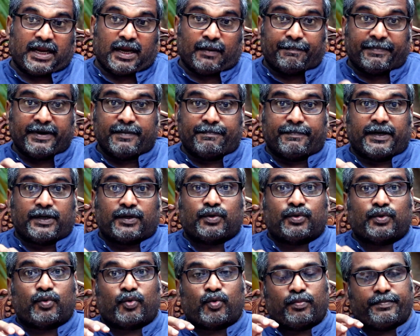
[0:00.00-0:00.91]

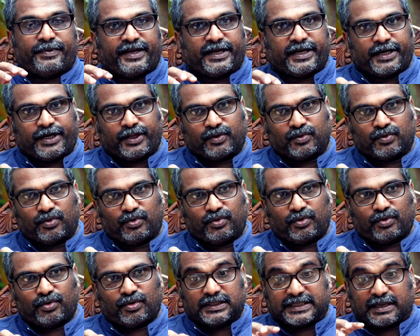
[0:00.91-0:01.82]
இப்படிப்பட்டதொரு பின்னணி சிந்தனைக்குள்
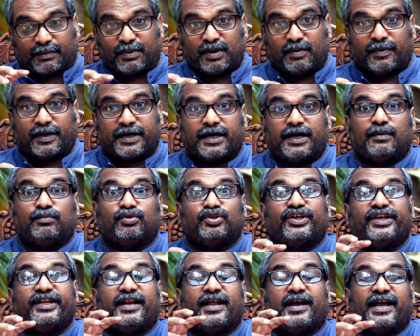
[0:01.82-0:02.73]
தமிழ் மக்கள் முதலில்